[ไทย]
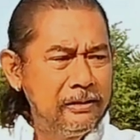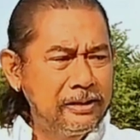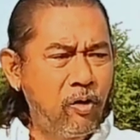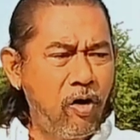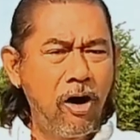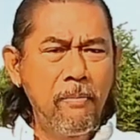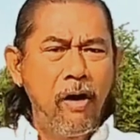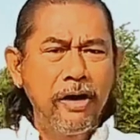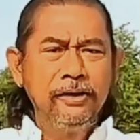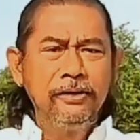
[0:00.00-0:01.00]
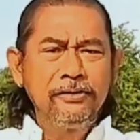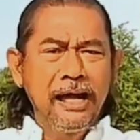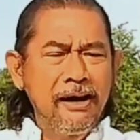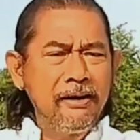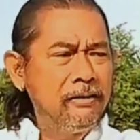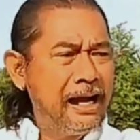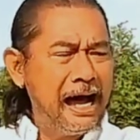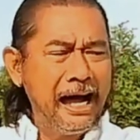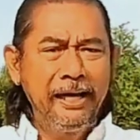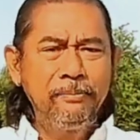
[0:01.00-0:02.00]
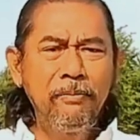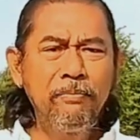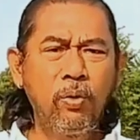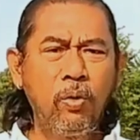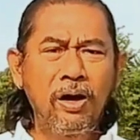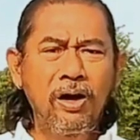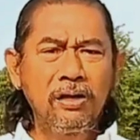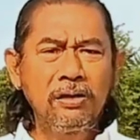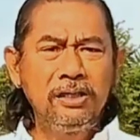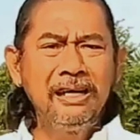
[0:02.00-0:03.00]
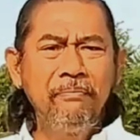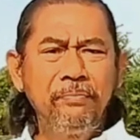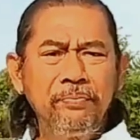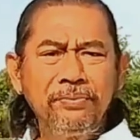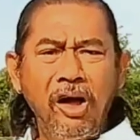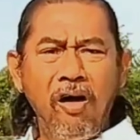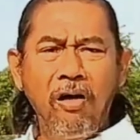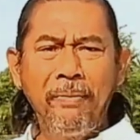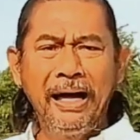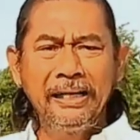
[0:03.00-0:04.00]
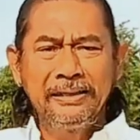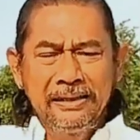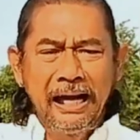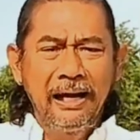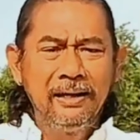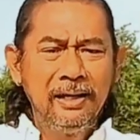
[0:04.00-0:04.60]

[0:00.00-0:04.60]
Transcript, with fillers: เจ้าของบ่อน ทั้งหลายทั้งปวงก็เชื่อมต่อมาอย่าง